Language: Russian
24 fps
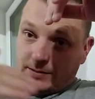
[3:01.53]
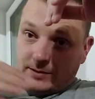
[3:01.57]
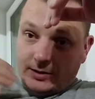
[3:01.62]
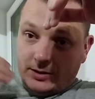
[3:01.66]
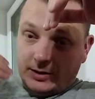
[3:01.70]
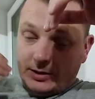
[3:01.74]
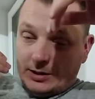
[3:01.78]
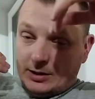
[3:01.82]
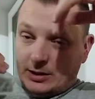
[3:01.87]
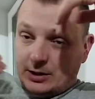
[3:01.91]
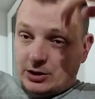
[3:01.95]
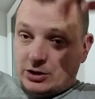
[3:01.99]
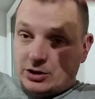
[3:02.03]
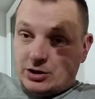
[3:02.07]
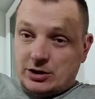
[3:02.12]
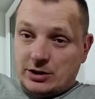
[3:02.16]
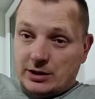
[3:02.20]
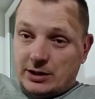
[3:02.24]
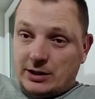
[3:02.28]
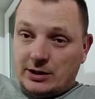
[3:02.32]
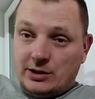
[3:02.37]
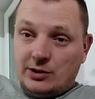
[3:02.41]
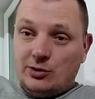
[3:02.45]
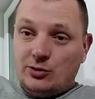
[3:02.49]
И
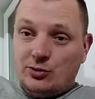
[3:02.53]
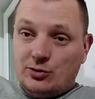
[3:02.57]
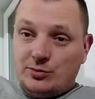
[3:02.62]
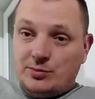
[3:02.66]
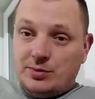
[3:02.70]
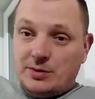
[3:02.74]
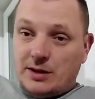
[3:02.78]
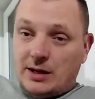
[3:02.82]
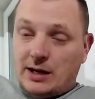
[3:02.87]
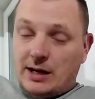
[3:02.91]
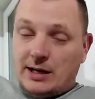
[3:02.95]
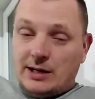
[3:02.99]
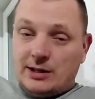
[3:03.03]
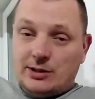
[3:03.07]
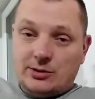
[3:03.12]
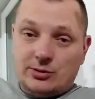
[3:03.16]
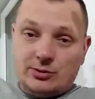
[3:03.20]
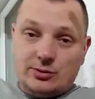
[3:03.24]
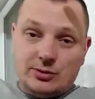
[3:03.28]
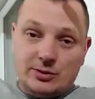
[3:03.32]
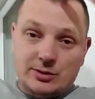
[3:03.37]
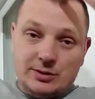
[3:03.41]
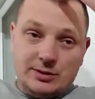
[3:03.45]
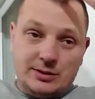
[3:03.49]
лежит, они не убирают.
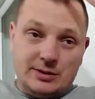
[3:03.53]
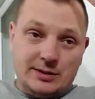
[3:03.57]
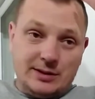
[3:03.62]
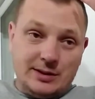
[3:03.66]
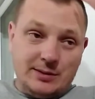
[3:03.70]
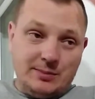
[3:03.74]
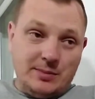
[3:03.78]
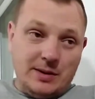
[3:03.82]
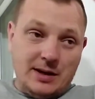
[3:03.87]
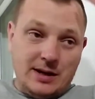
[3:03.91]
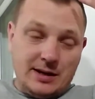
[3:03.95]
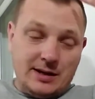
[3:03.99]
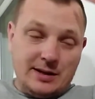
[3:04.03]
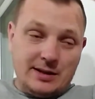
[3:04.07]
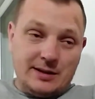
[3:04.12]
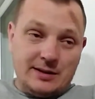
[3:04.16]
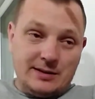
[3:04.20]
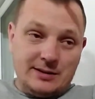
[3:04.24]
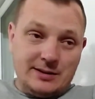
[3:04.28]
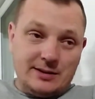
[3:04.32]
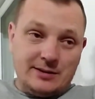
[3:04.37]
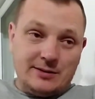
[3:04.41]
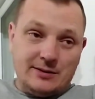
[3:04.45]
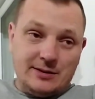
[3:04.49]
То есть собака
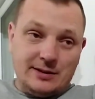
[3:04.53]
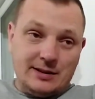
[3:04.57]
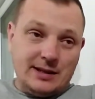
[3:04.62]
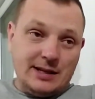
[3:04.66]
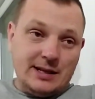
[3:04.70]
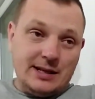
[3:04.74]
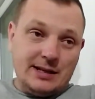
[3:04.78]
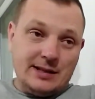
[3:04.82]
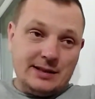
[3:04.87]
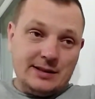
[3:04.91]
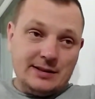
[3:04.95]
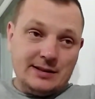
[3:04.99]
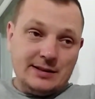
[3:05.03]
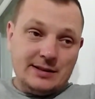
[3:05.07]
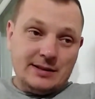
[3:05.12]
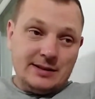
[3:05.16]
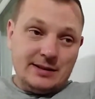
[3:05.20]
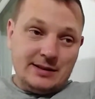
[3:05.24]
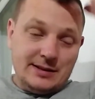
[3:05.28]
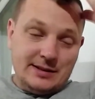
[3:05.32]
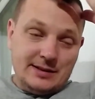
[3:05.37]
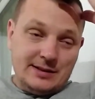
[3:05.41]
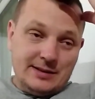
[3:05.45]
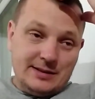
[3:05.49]
разорвала.
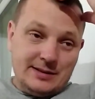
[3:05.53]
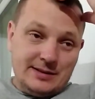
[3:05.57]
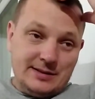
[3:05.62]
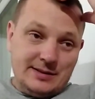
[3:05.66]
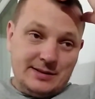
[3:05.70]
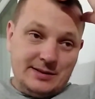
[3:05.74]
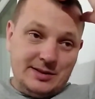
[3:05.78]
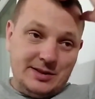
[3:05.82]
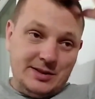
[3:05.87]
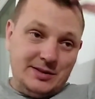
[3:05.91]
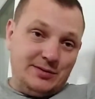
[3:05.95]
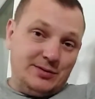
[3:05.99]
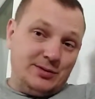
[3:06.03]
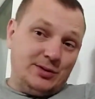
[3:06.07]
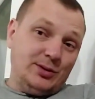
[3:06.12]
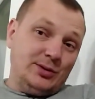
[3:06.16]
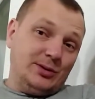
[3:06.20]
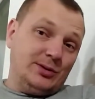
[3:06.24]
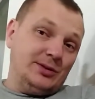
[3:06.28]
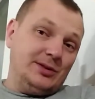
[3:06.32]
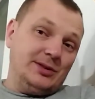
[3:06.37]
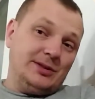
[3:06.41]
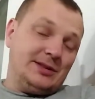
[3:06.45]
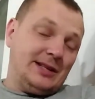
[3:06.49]
И
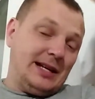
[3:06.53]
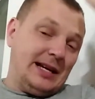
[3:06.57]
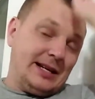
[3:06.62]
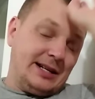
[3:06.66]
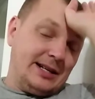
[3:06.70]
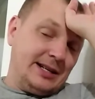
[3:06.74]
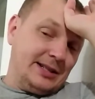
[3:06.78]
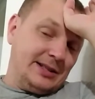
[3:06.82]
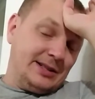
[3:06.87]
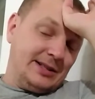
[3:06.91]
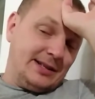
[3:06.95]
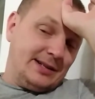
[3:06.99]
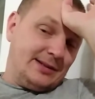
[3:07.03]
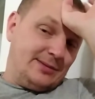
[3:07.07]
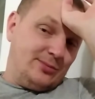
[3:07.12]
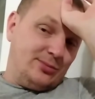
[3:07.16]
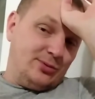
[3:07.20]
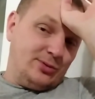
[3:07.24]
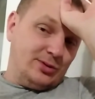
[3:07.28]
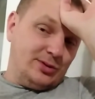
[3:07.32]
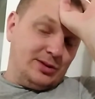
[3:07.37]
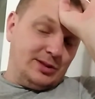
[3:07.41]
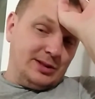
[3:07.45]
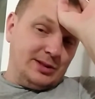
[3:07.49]
все, не знаю, как это
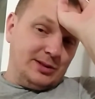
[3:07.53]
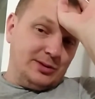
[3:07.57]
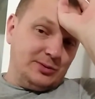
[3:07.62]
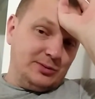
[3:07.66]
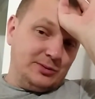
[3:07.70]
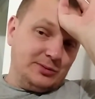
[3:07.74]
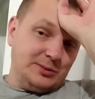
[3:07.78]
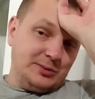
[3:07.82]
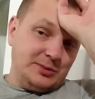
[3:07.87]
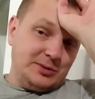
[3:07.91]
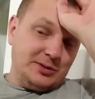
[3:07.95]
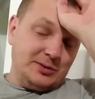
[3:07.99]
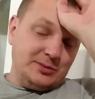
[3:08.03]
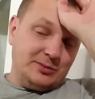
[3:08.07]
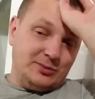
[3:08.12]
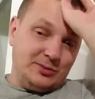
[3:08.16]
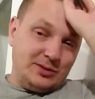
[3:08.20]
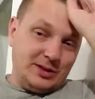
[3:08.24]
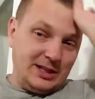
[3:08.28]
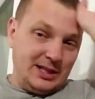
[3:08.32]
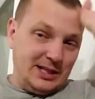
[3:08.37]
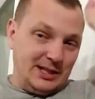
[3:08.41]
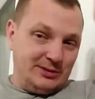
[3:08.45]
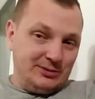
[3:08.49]
работает. Ну, в общем,
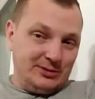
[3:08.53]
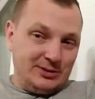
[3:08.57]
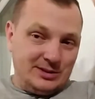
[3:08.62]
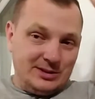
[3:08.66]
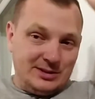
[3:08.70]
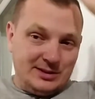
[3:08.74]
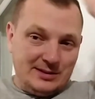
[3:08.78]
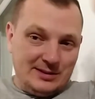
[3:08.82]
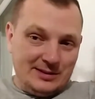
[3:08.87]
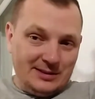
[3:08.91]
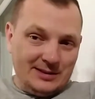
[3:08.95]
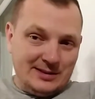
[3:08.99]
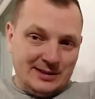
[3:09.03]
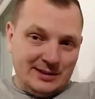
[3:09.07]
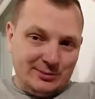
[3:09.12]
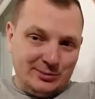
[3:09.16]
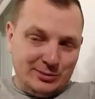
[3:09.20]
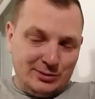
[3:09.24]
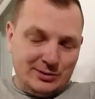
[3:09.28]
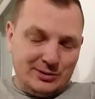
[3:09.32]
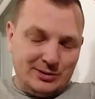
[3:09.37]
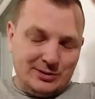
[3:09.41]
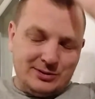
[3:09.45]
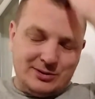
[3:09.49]
такие вот
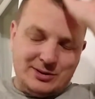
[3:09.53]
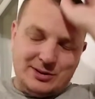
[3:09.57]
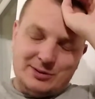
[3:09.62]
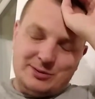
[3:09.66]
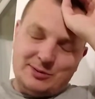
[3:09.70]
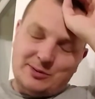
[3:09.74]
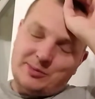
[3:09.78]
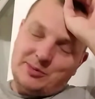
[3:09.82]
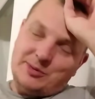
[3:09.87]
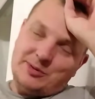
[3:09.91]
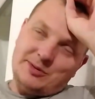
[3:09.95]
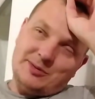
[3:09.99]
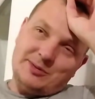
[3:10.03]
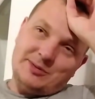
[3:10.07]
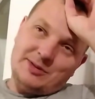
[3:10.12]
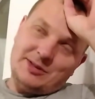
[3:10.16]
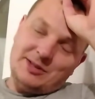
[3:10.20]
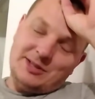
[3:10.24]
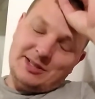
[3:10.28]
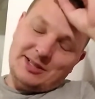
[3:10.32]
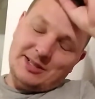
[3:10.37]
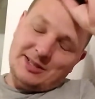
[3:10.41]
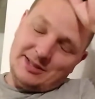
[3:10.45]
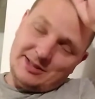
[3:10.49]
замуты у них, в общем,
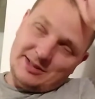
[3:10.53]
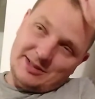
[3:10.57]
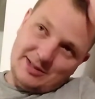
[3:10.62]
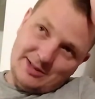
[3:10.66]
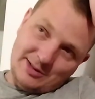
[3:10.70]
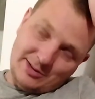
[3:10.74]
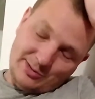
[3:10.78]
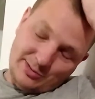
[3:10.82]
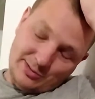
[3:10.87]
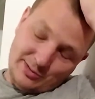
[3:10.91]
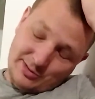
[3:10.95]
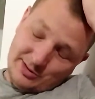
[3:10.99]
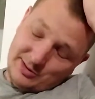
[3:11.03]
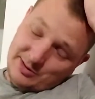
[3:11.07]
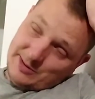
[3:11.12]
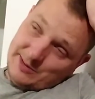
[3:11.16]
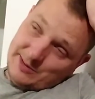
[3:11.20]
интересные тут.